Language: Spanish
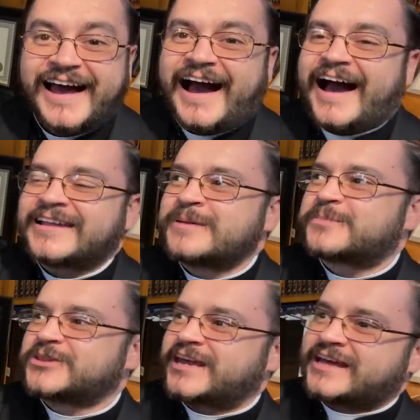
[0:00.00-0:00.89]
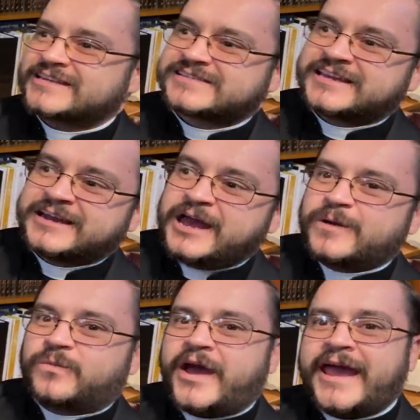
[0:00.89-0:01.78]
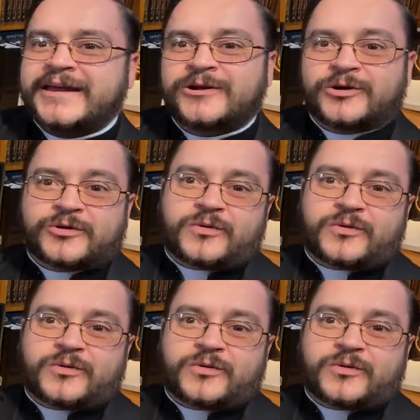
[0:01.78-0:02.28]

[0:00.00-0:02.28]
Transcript: alguien pudiera decir, bueno,